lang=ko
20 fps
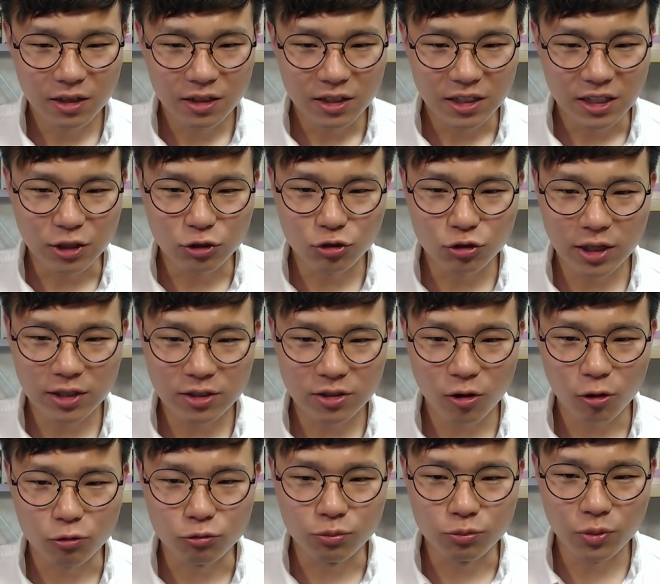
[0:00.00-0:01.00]
이 중에서
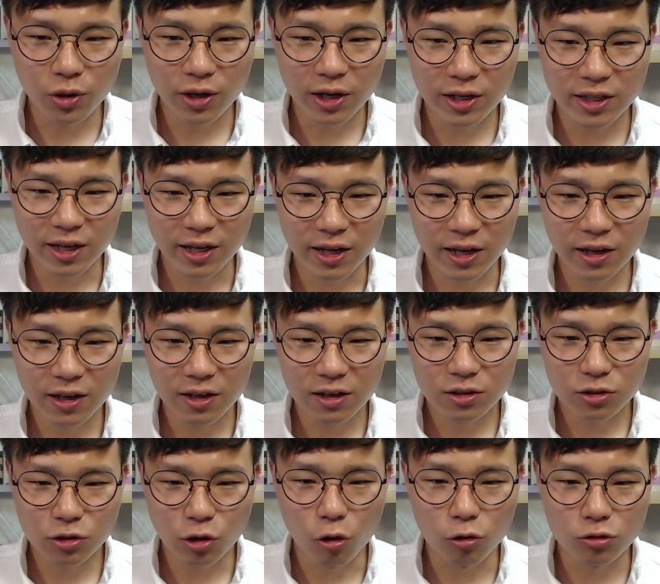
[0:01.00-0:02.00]
운명에 대해
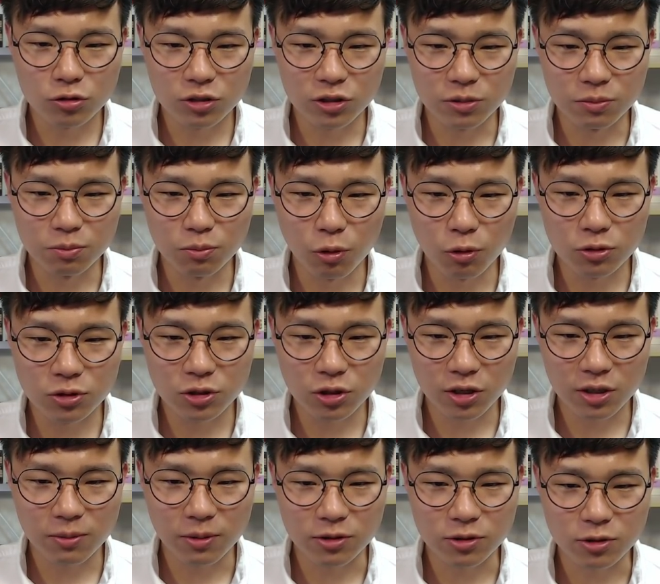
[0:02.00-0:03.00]
더욱
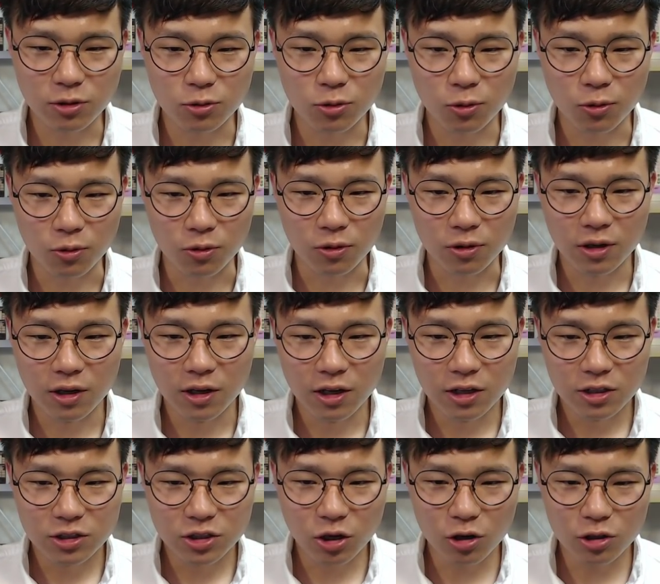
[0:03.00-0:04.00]
근본적이면서도
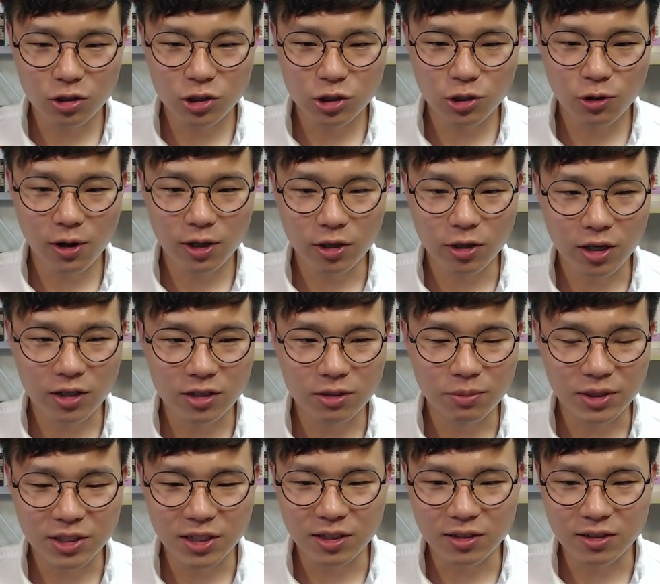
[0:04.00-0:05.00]
철저한 영향을
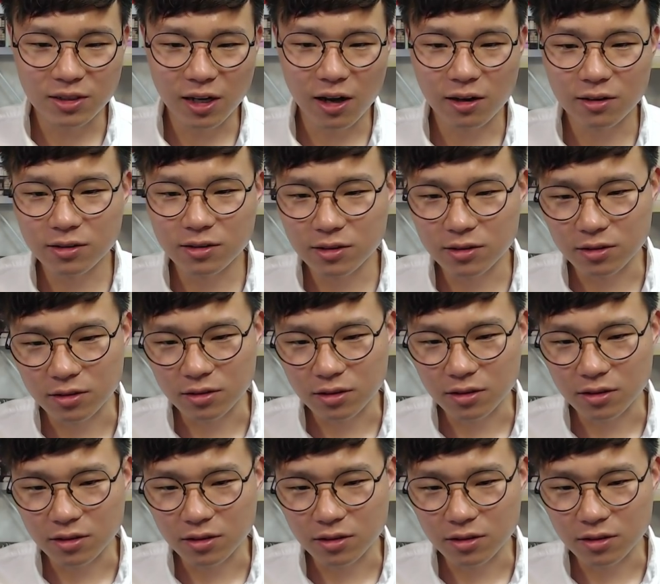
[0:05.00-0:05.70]
미치는 사항은